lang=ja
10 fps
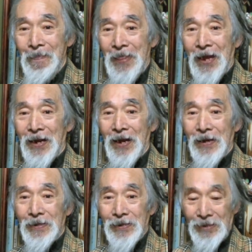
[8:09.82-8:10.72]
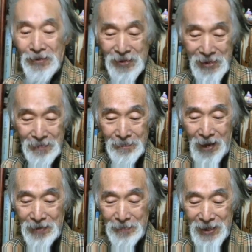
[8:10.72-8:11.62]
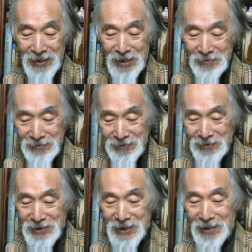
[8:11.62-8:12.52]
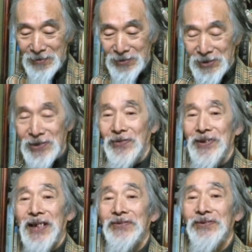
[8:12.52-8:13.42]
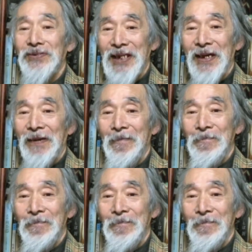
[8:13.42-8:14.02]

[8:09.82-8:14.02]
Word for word: だからこれ全く義仲の時と同じことで、